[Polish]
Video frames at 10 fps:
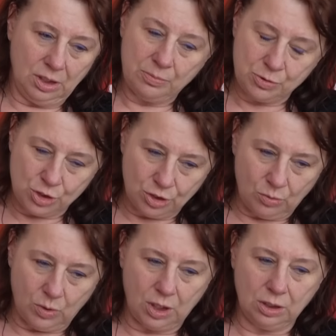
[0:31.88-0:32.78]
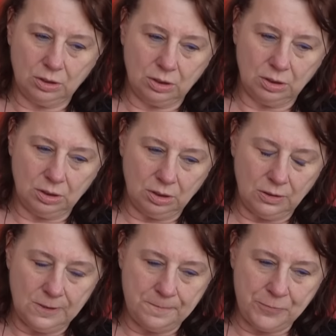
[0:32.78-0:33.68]
y, na przykład y,
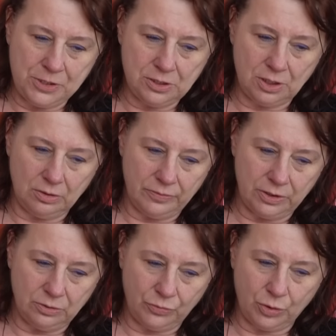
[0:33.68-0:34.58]
instalowano